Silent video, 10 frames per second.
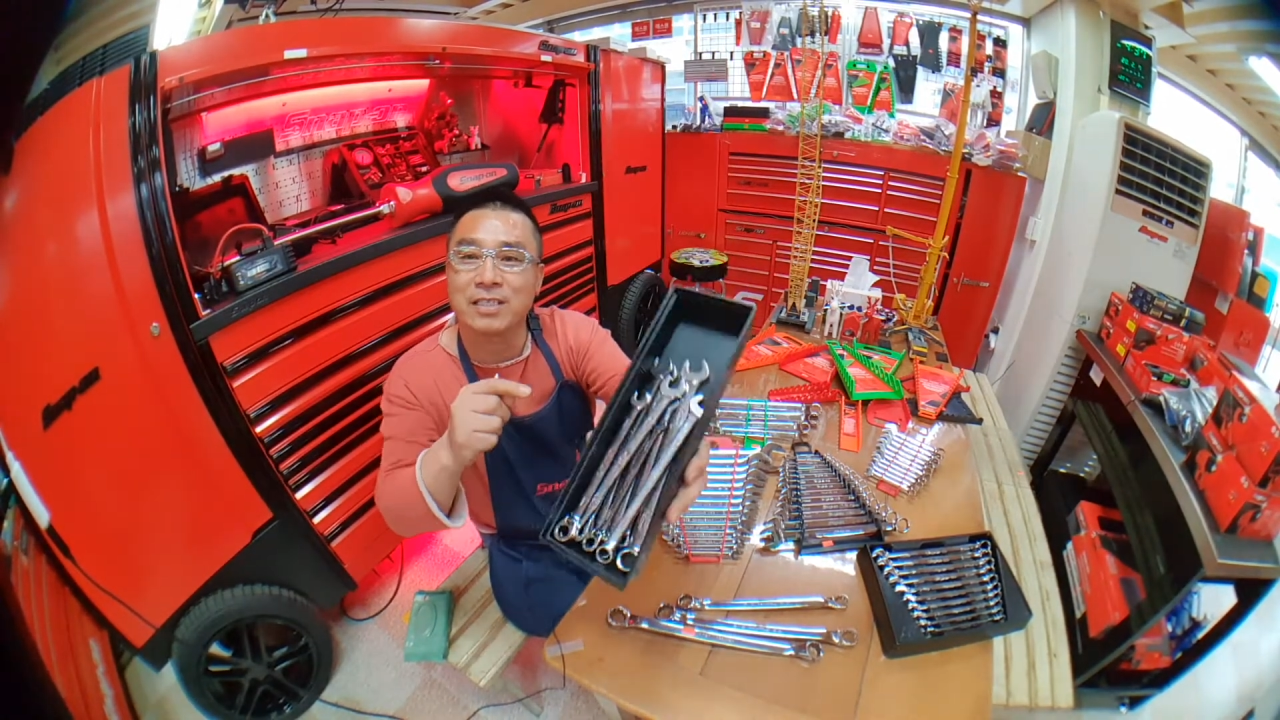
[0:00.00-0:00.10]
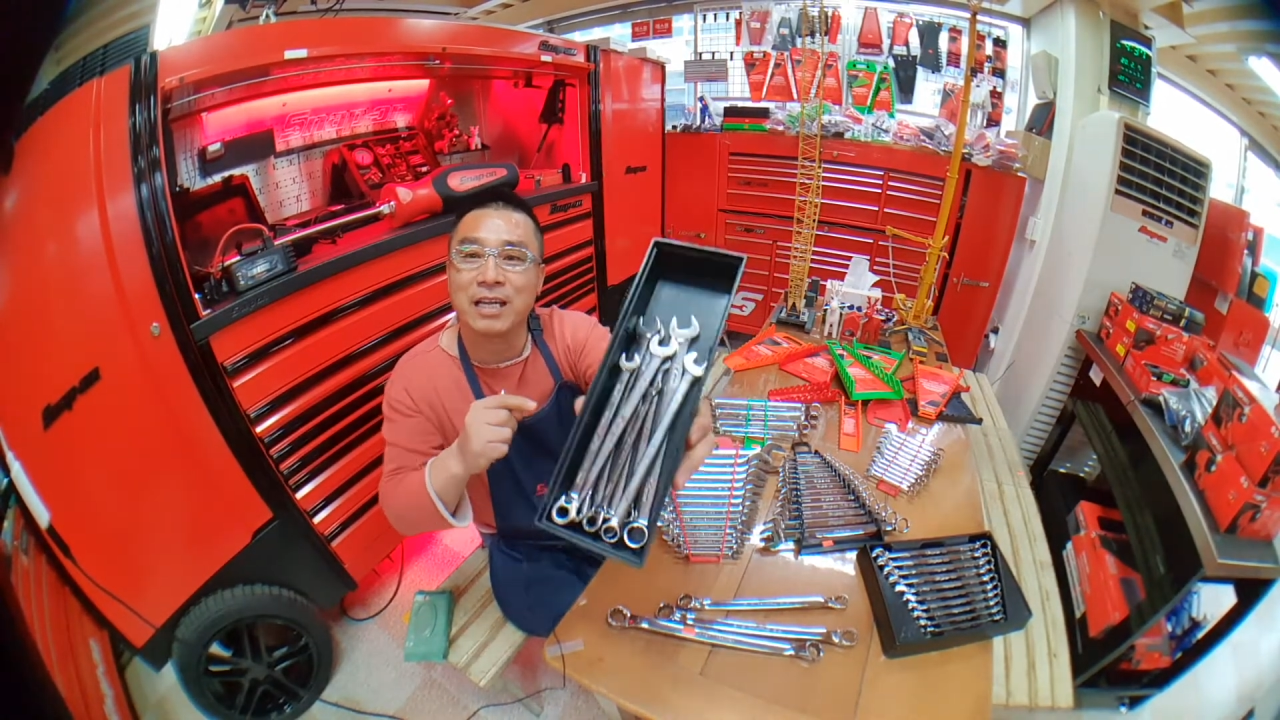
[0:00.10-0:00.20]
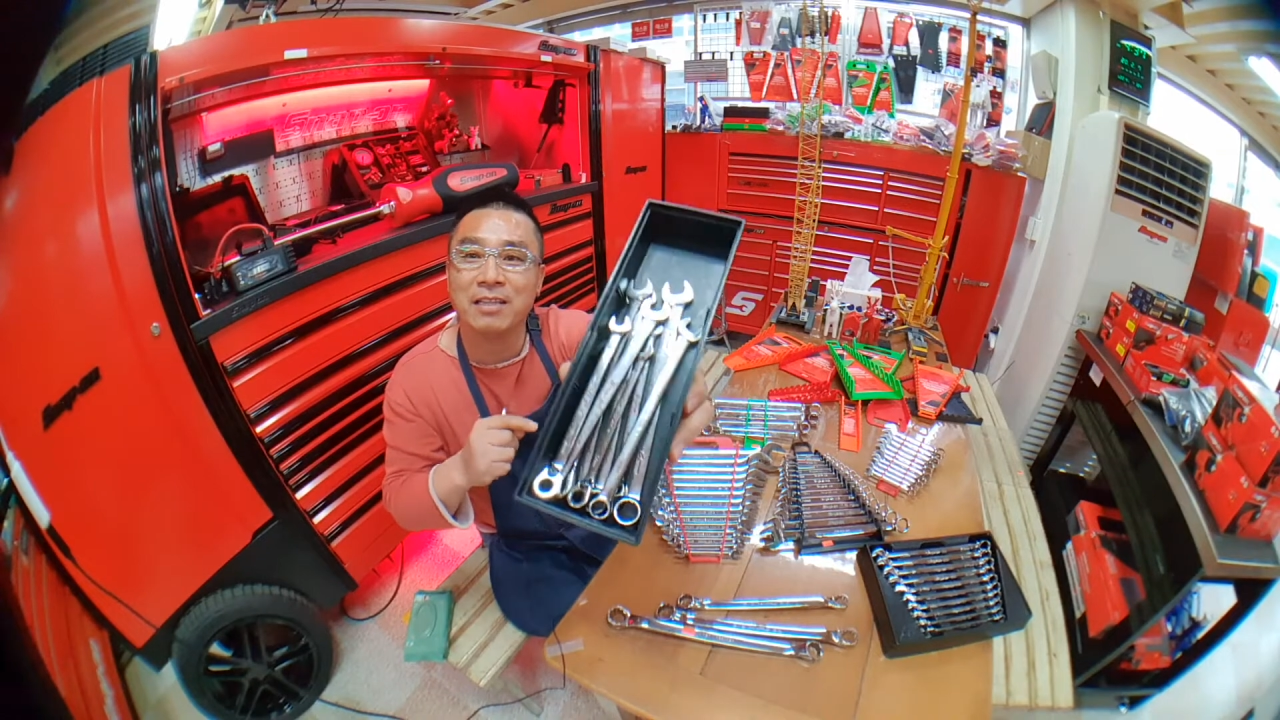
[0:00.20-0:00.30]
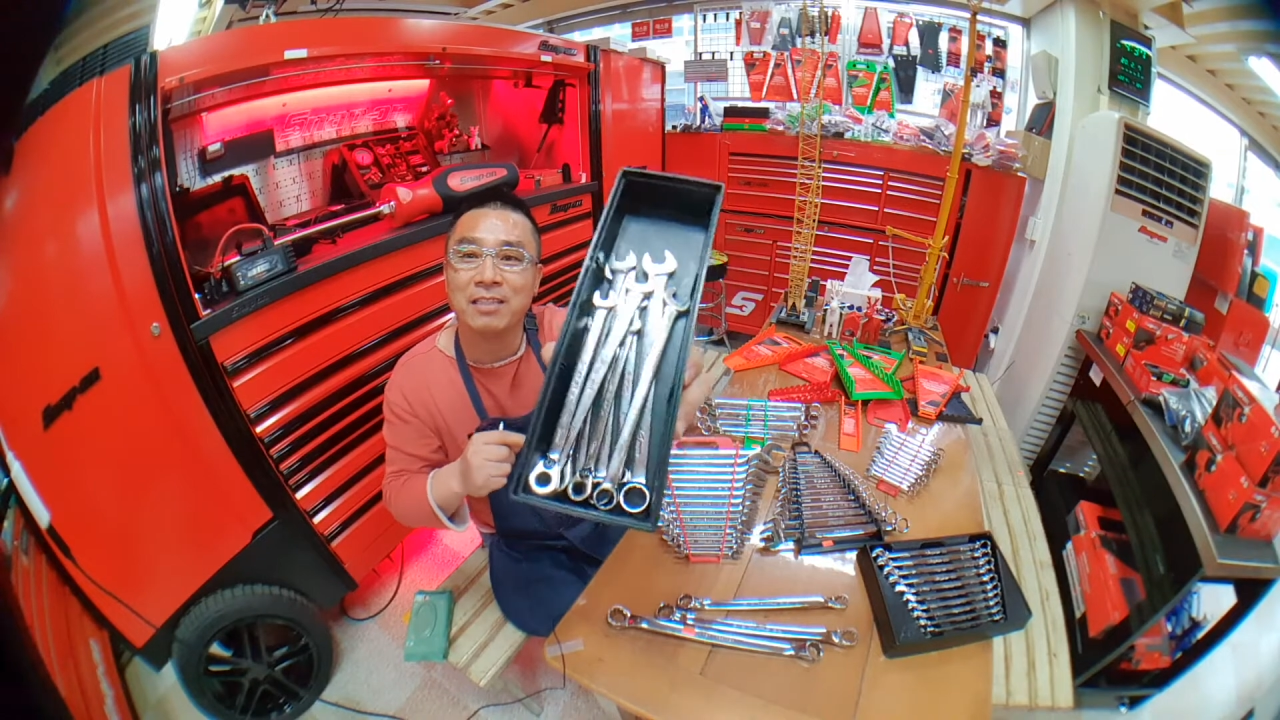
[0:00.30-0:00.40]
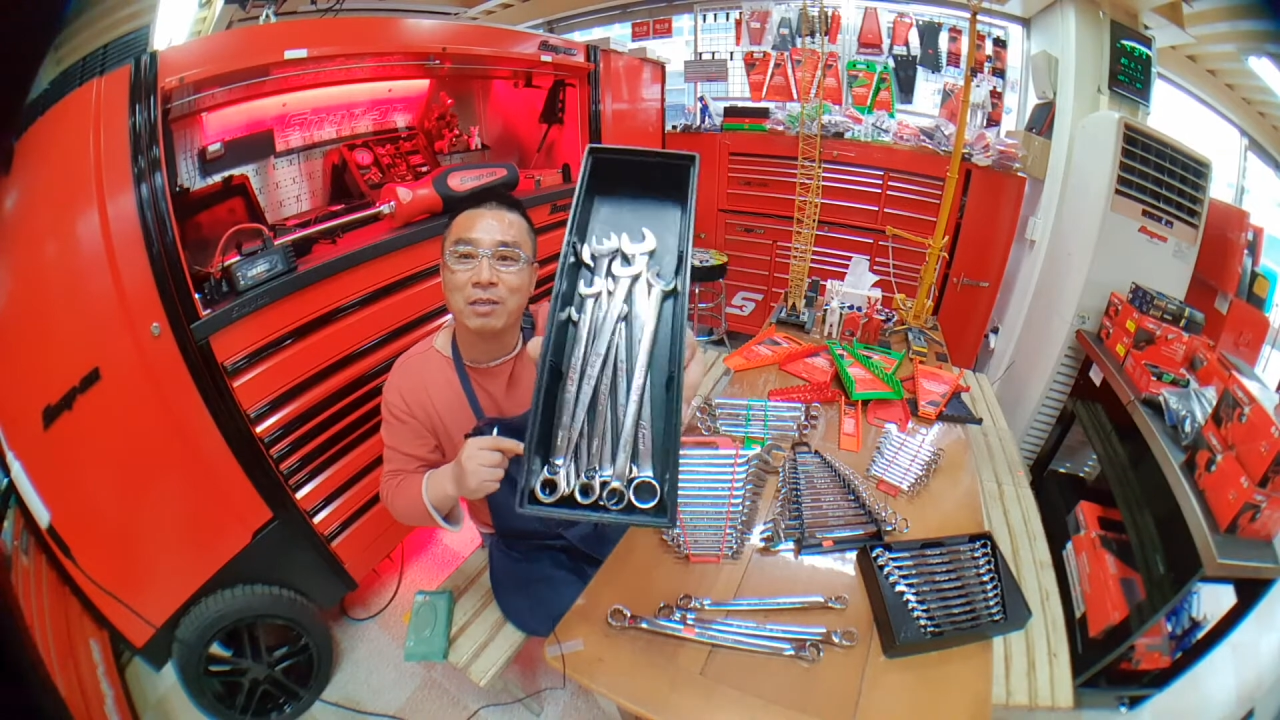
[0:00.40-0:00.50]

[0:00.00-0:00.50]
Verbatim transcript: 찾는